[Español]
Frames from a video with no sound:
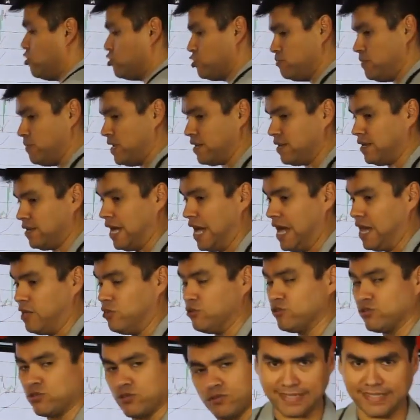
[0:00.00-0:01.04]
los
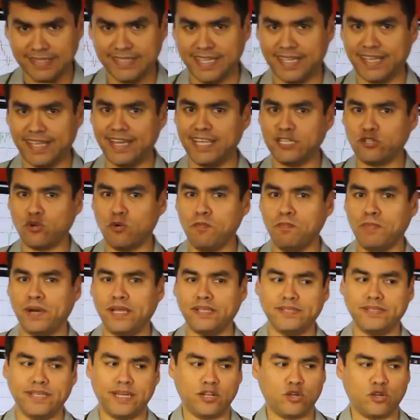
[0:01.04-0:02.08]
mercados, si quieres
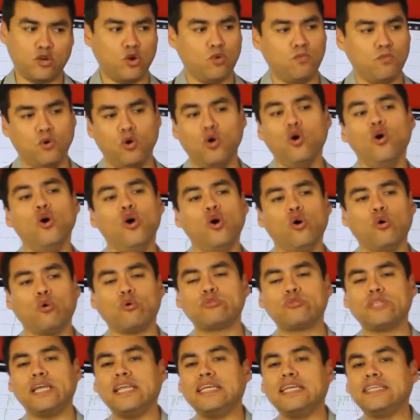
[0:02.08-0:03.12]
comprender cómo
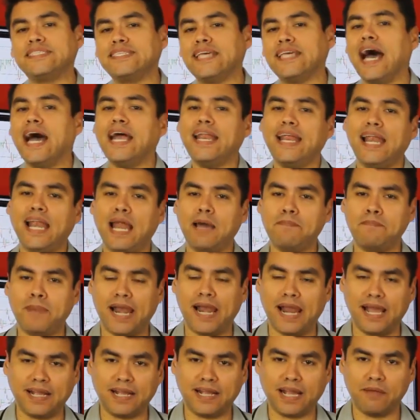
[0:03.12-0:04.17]
utilizar el
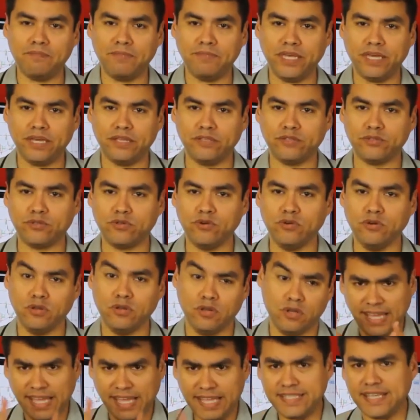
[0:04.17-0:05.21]
apalancamiento
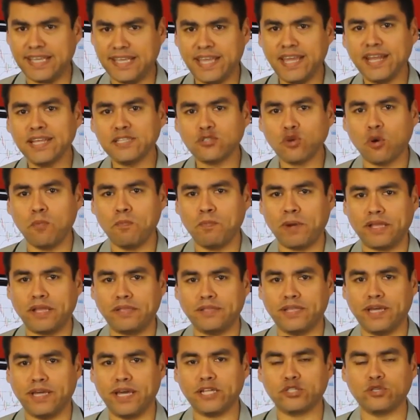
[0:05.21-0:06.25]
y si quieres
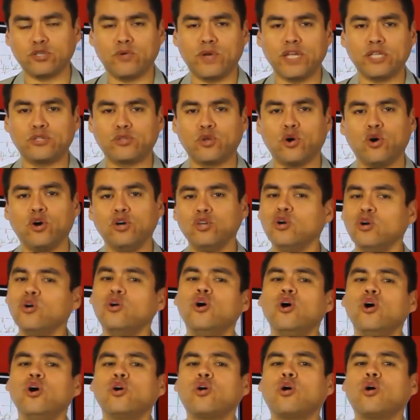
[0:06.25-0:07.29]
comprender sobre todo
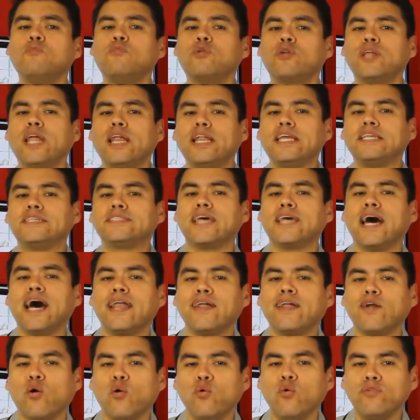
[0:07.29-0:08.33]
cómo
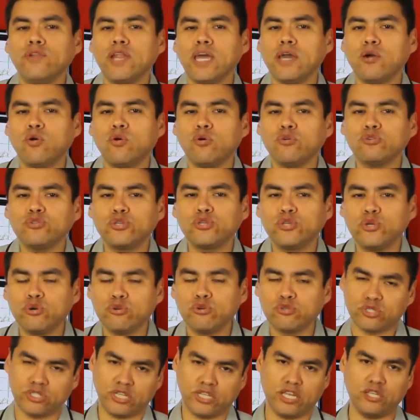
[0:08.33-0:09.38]
realizar un
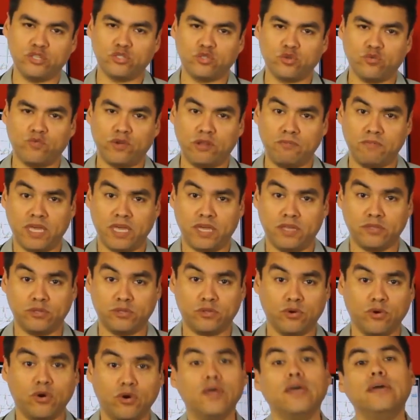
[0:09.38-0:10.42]
negocio sin
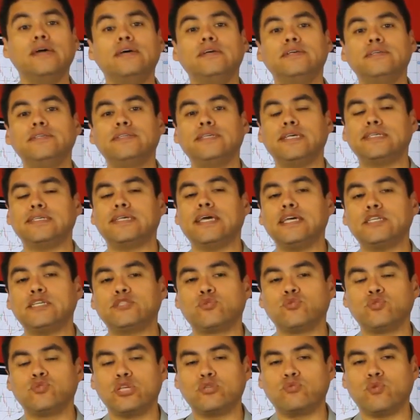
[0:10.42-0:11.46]
sufrimiento, si esa es
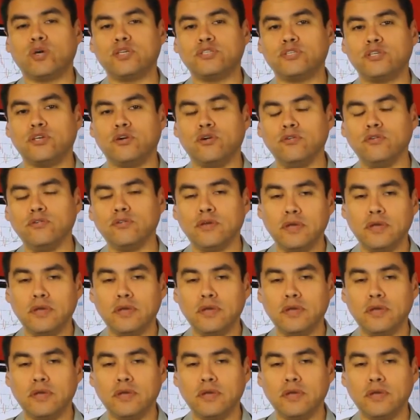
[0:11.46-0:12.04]
tu situación,